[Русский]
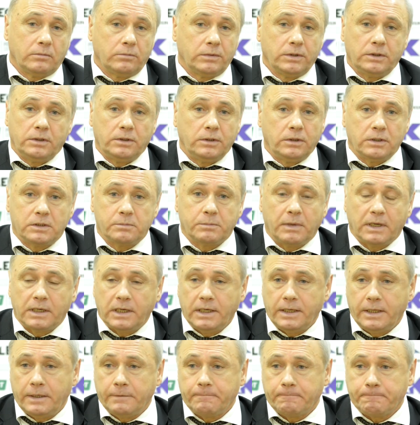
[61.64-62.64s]
мы не
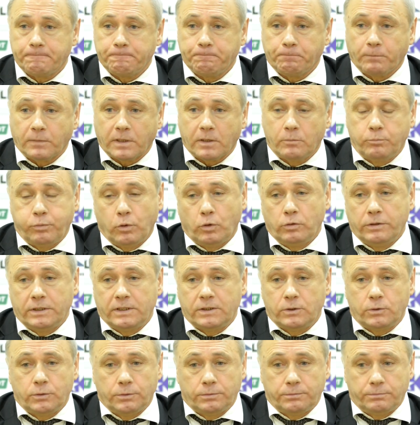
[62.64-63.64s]
смогли
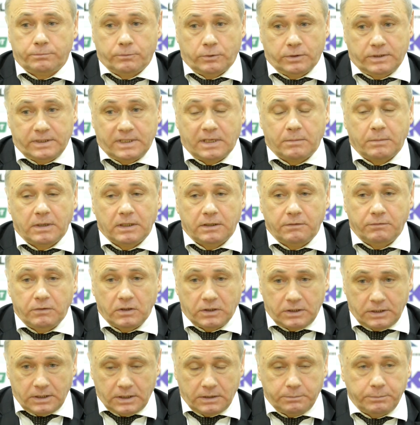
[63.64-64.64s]
полностью вот,
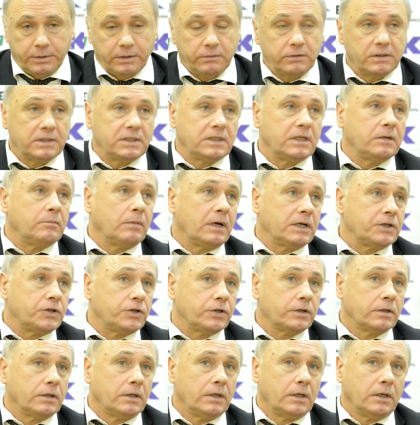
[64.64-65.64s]
самоотверженно провести
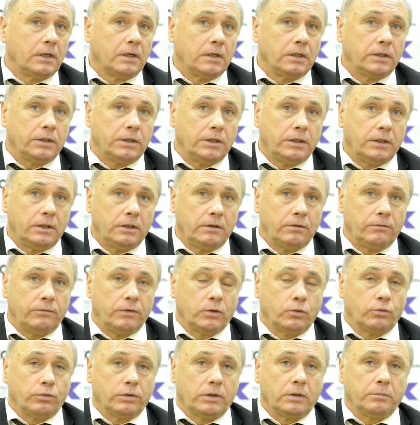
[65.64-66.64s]
матч, и в
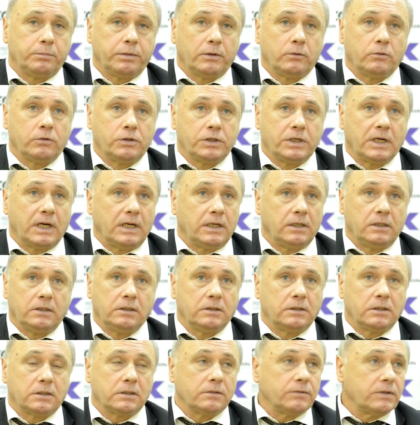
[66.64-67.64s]
итоге получали
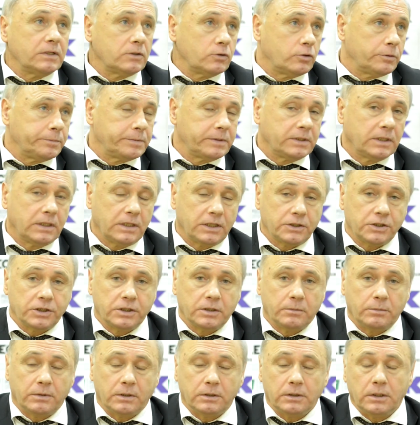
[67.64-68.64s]
из-за своих собственных
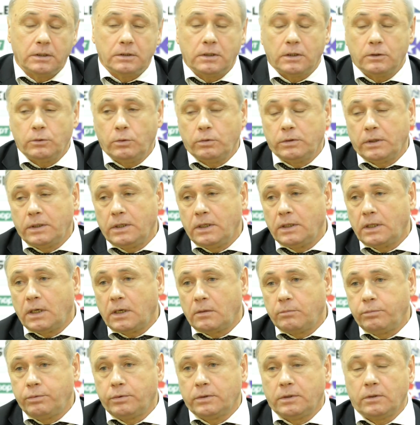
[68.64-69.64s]
ошибок. Где-то кто-то не
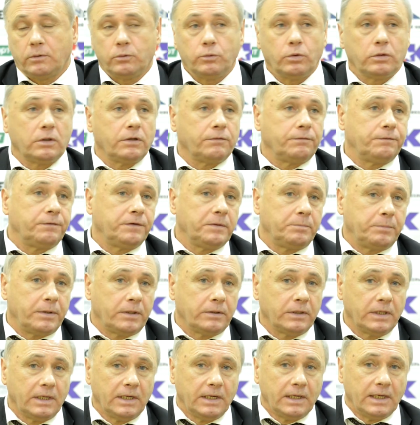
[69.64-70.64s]
доработал, кто-то
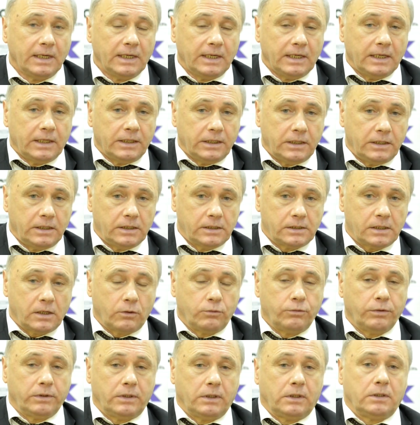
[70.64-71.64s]
выпал из
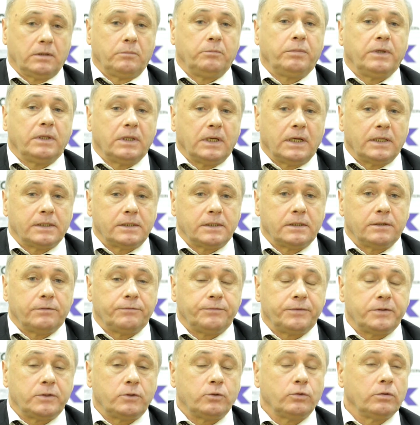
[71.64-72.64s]
какой-то комбинации.
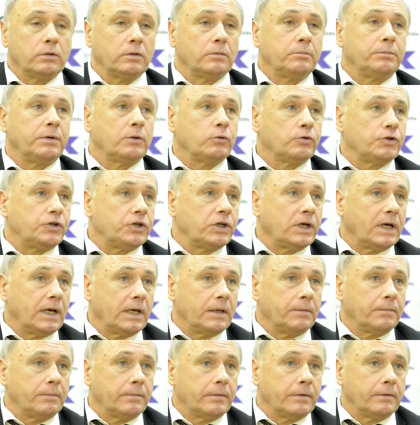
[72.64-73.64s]
Все
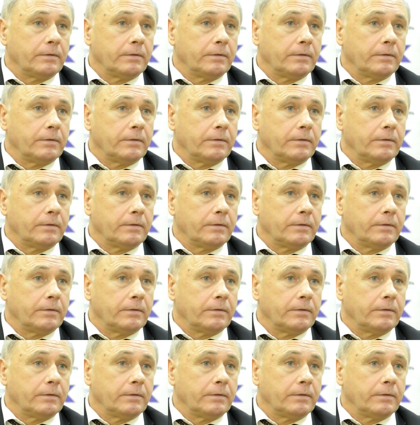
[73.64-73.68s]
получаем.